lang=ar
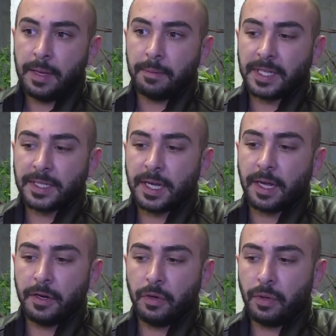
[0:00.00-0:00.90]

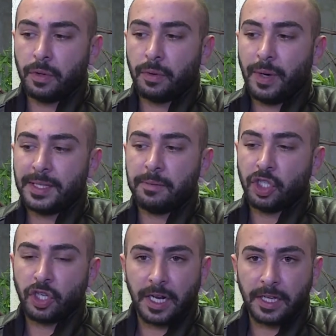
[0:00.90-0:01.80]
بتذكر انه واحدة من
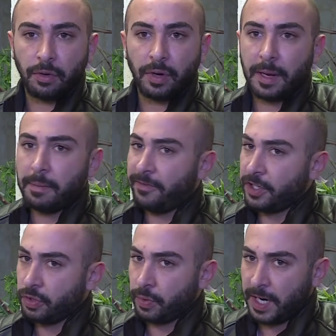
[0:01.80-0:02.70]
الشغلات انه كان ما
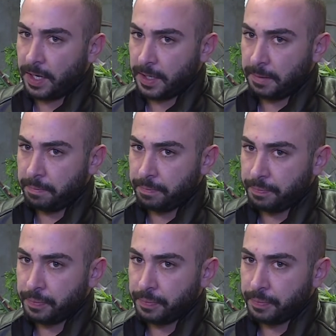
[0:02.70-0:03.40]
فيش وين انام